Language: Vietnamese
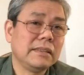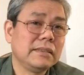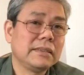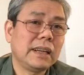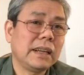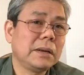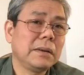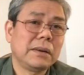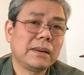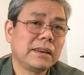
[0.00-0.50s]

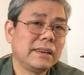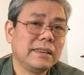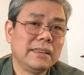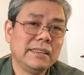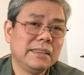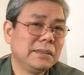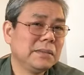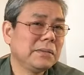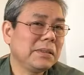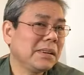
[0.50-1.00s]
giai đoạn này
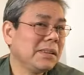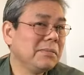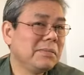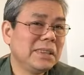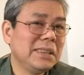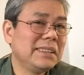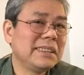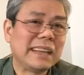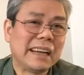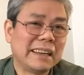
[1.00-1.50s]
chúng ta không
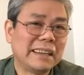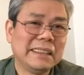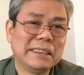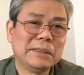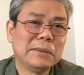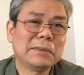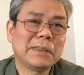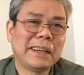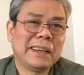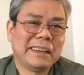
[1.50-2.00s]
đơn giản để
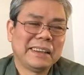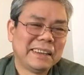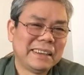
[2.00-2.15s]
chúng ta